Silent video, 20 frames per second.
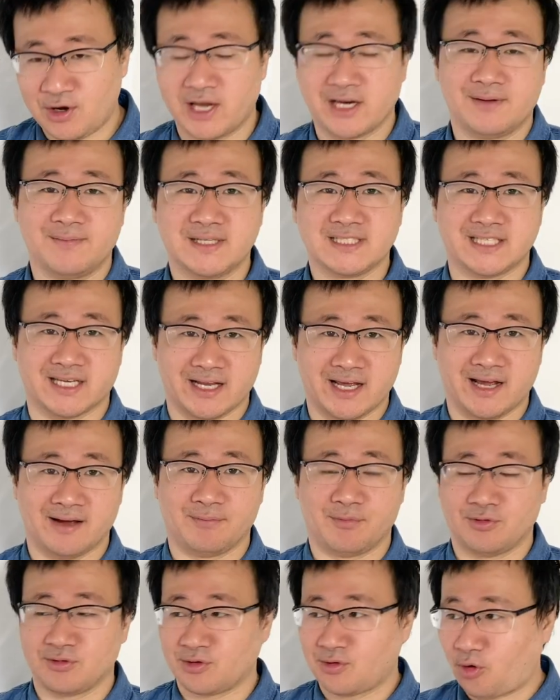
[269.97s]
もありました
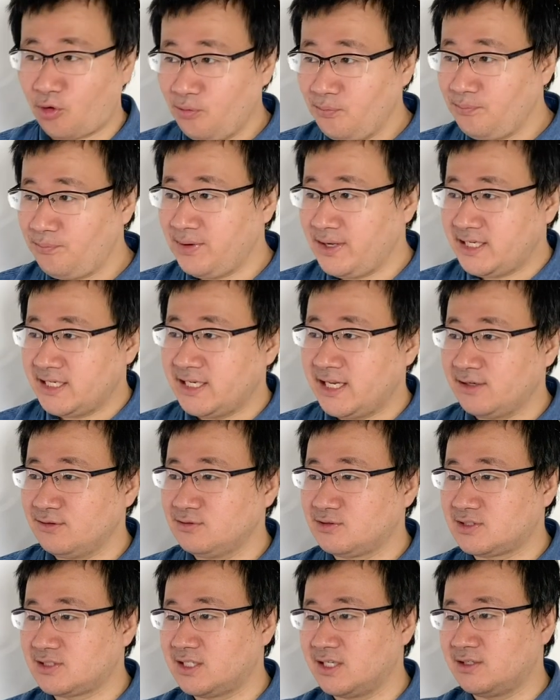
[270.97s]
ね。もうコンビニで
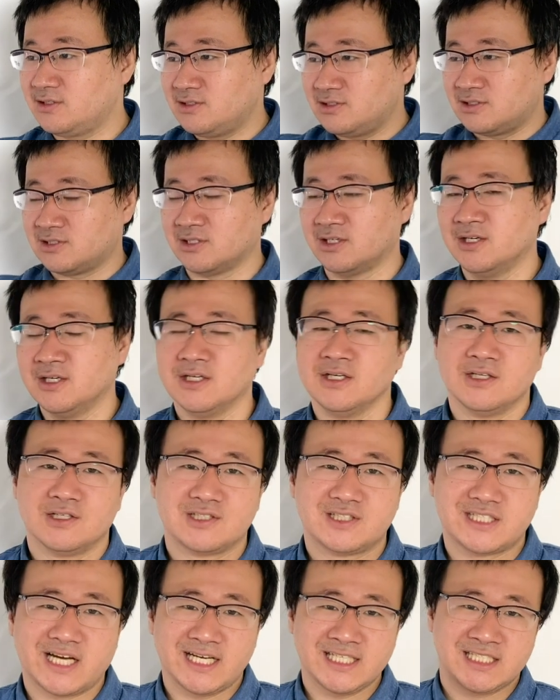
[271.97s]
売ってる
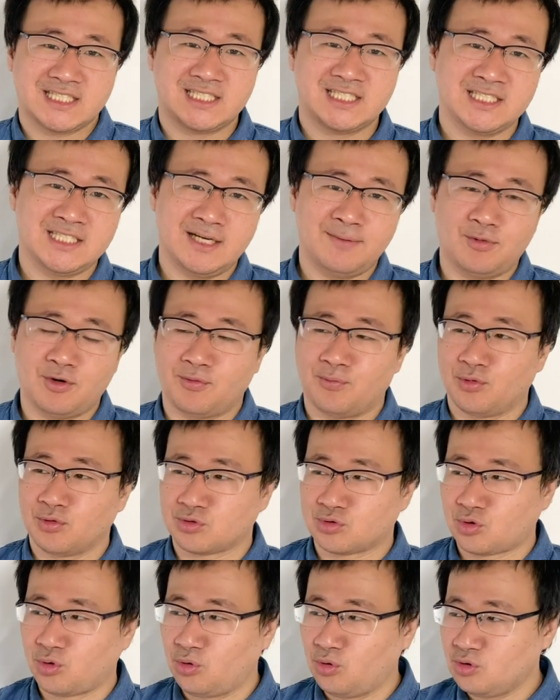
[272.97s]
雑誌でもも
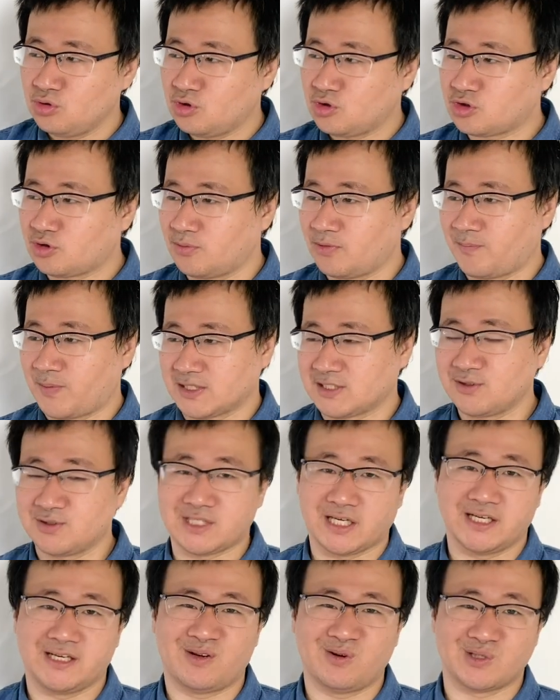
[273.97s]
う堂々とも
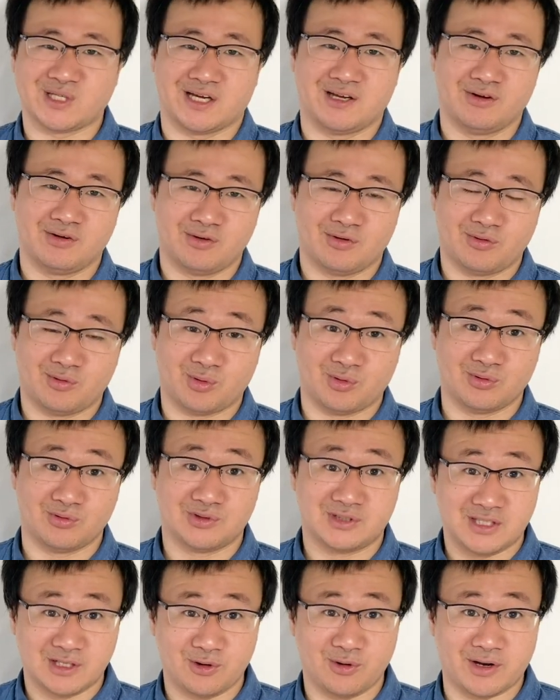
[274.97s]
パチンコ詐欺教材を
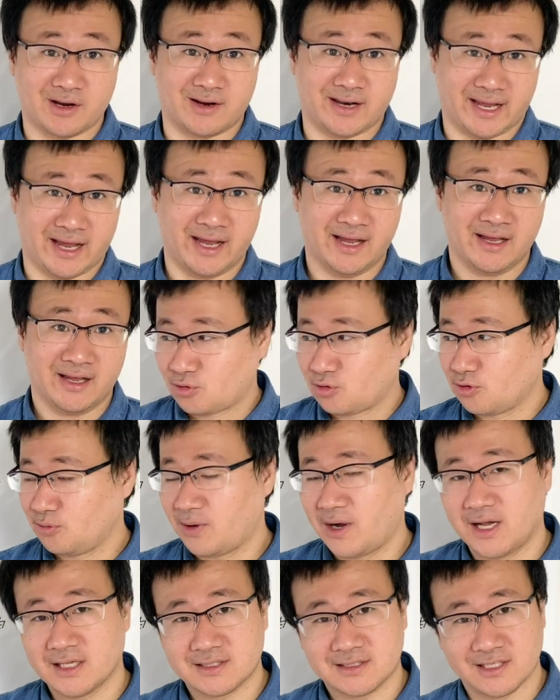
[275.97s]
売ってるようなね、とこ
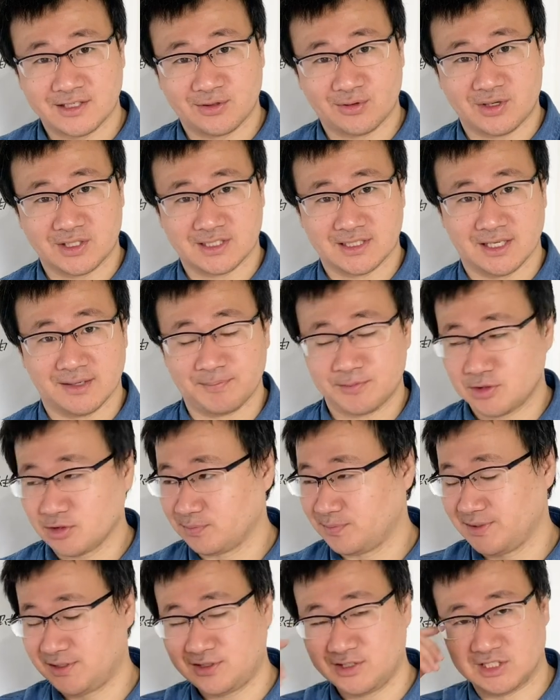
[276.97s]
ろもあったりとかして、
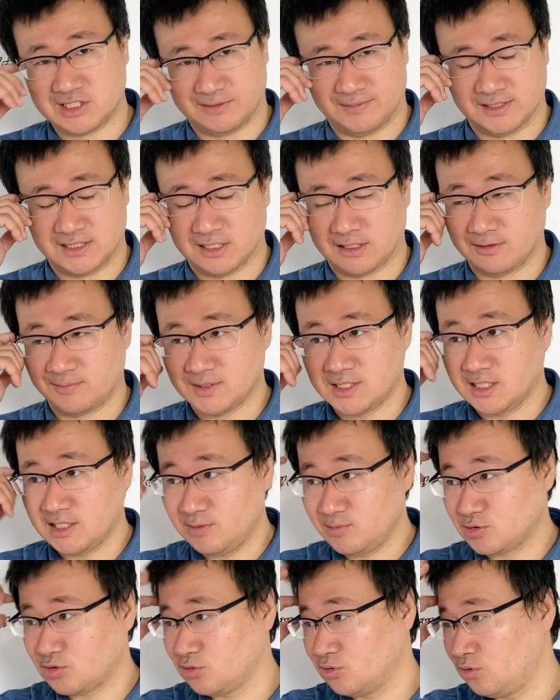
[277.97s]
ちょっとびっくりしてましたけどもさ、
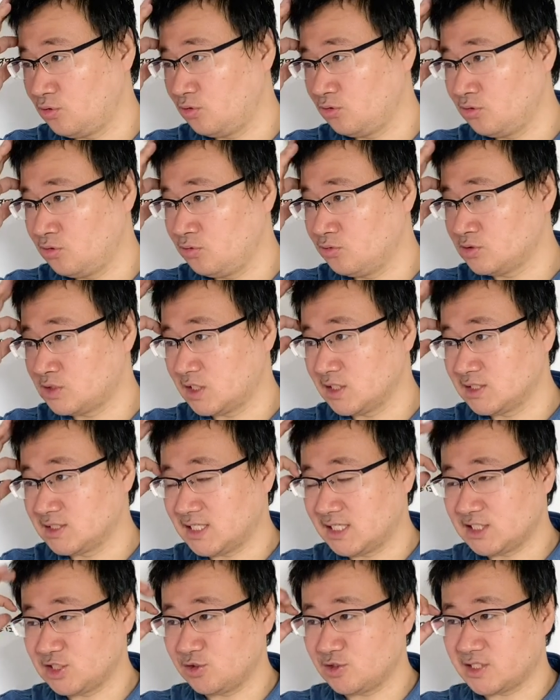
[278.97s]
でもその
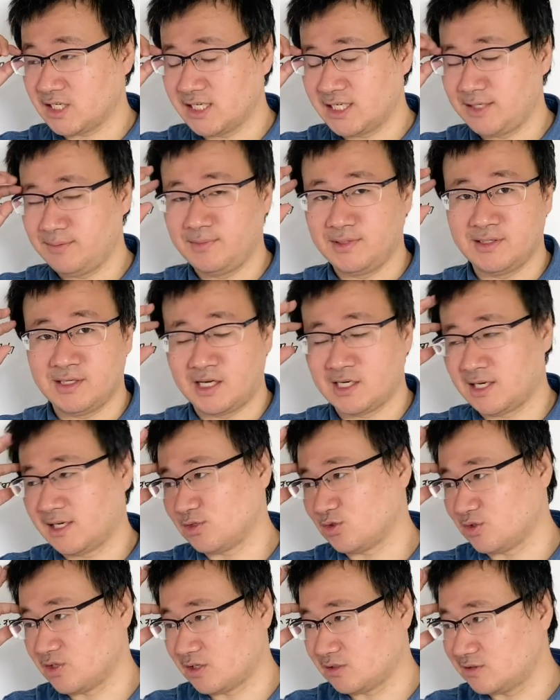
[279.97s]
雑誌は最近見ない
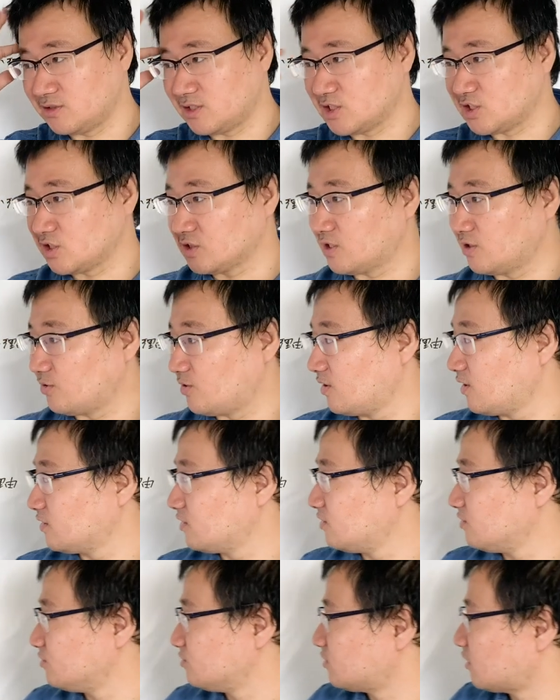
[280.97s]
のでちょっとなくなっちゃったのかなっ
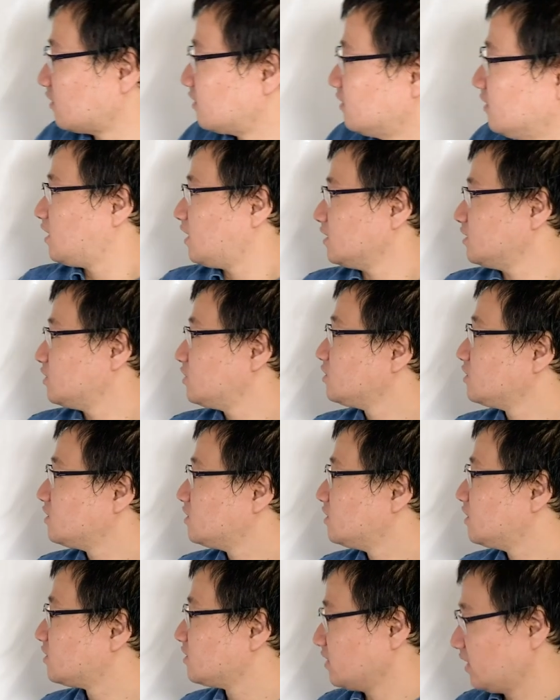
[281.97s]
ていう感
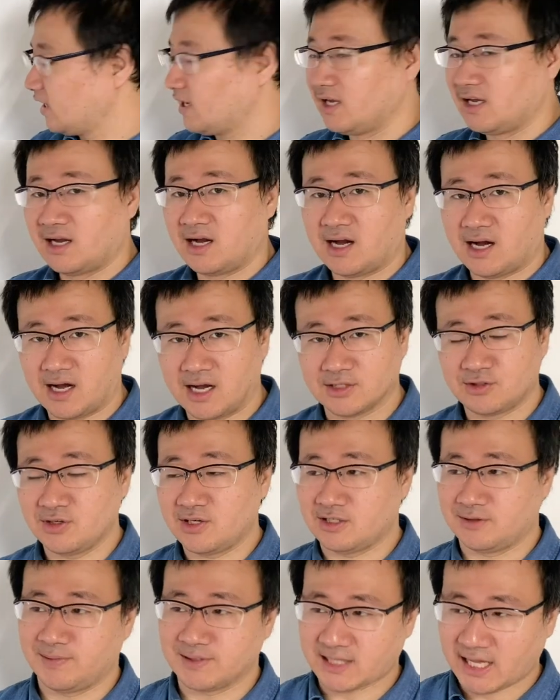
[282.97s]
じですね。はい。と
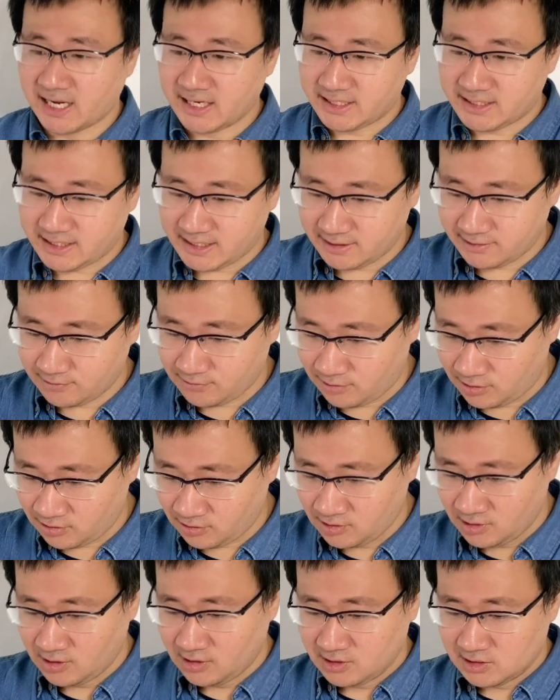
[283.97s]
にかくまあ大金
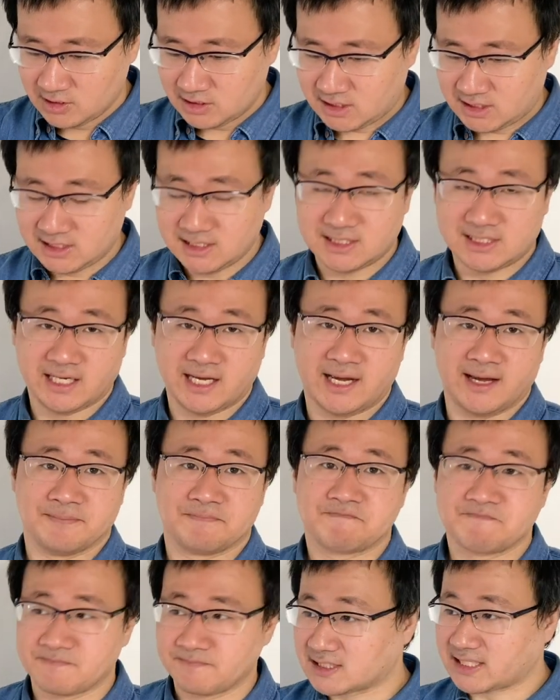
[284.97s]
を強い
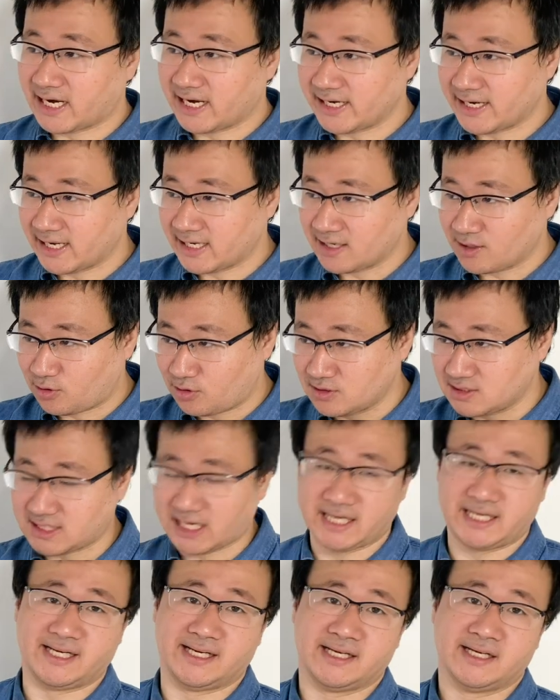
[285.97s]
て使えない
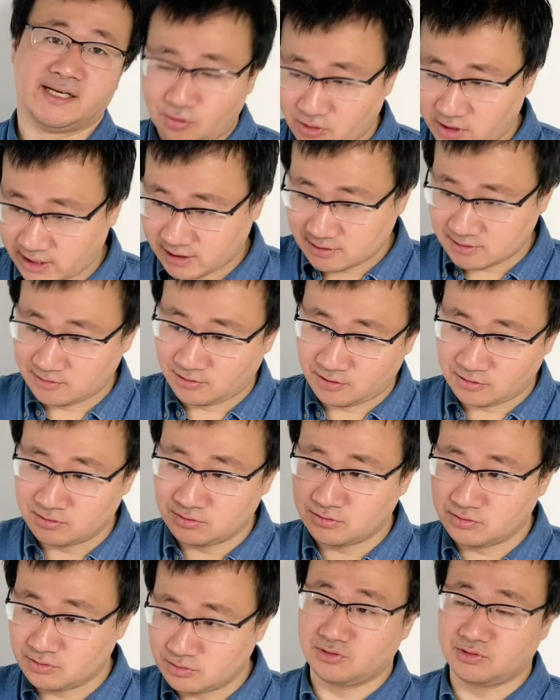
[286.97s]
詐欺、攻略を
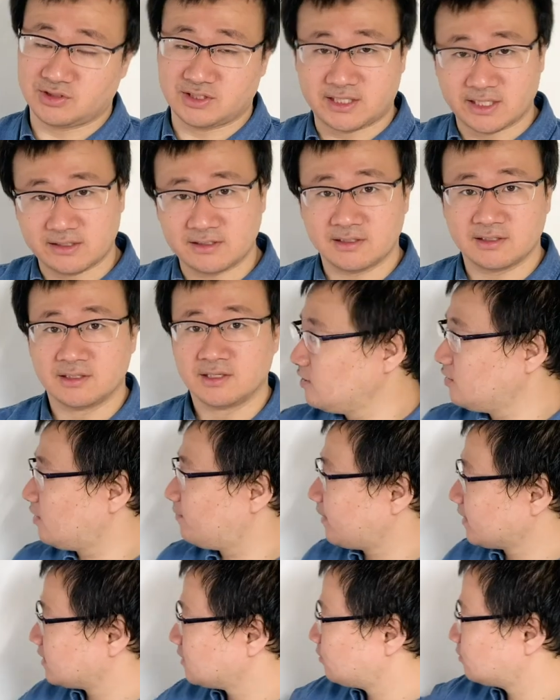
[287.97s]
売ってるっていうの
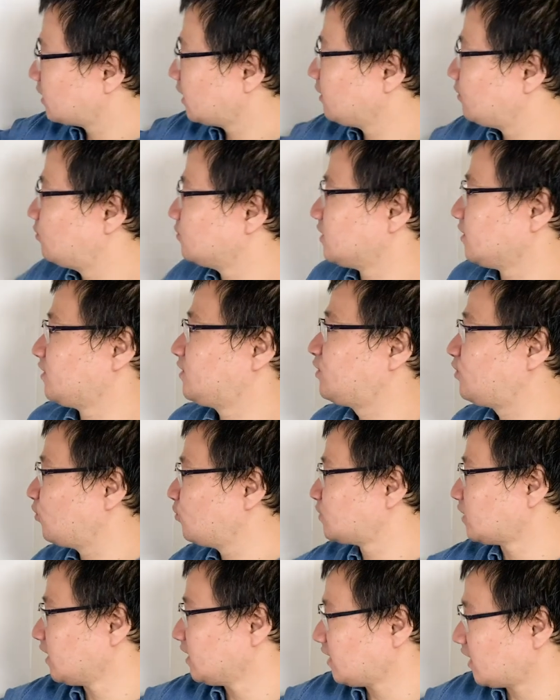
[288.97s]
はパチンコ詐欺
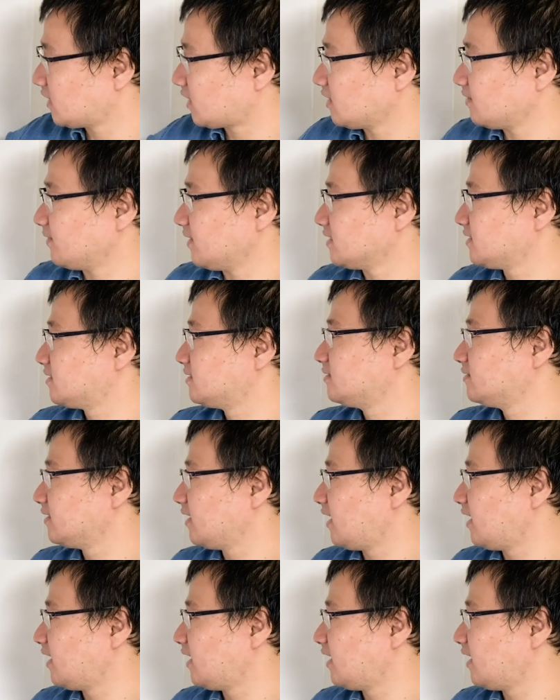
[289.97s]
教材に当たります。